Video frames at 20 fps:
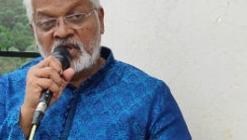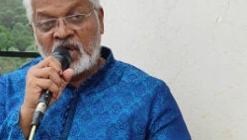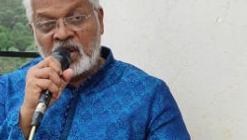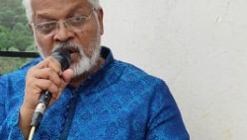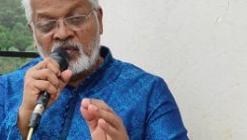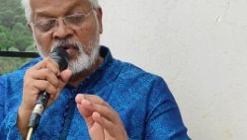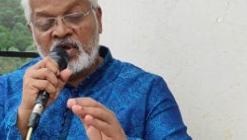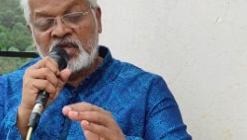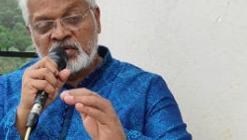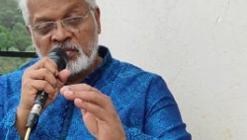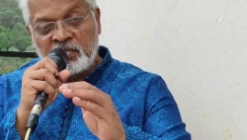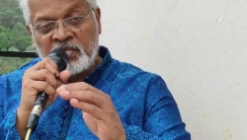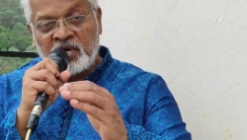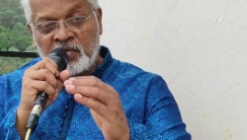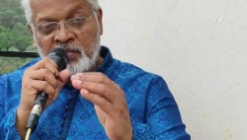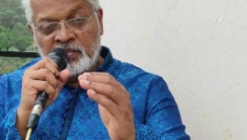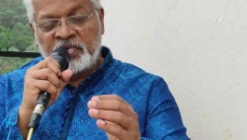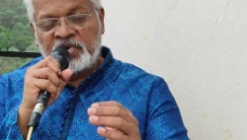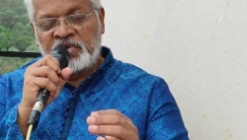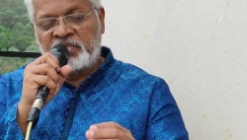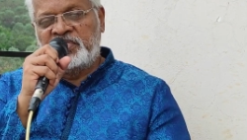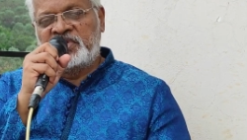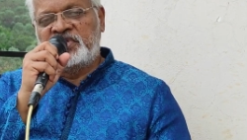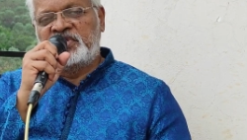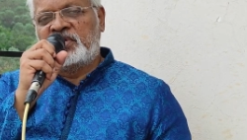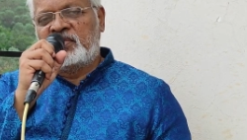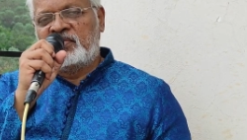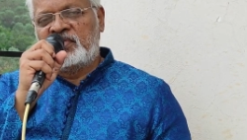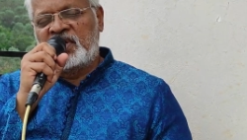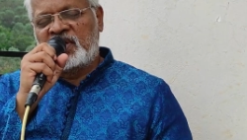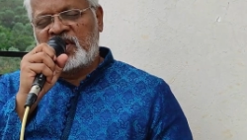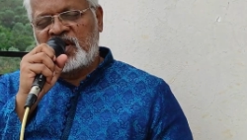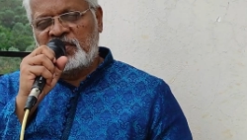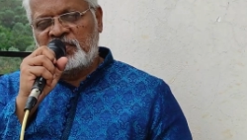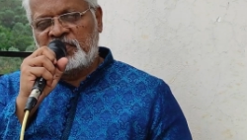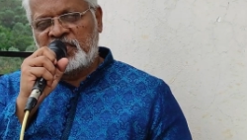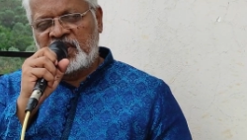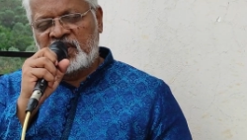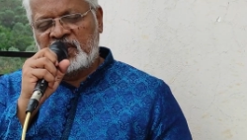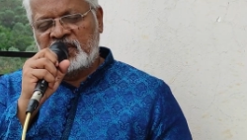తర్వాత మనం ప్రేమించామని
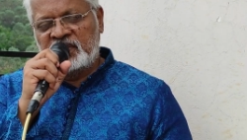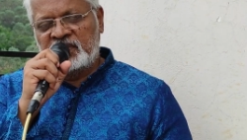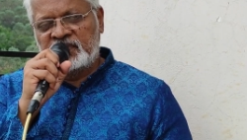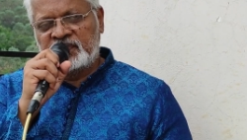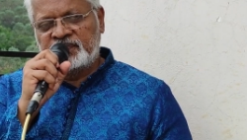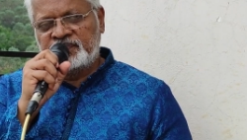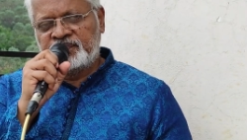రాయపడ్డది